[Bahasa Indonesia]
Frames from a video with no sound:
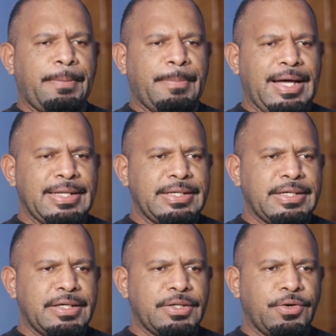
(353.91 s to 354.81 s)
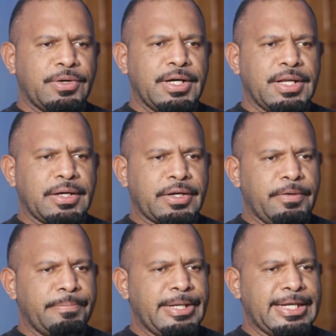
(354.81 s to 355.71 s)
kembali Google
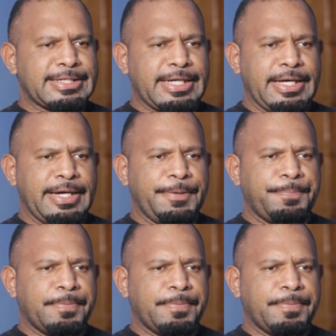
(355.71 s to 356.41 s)
Chrome milik saya.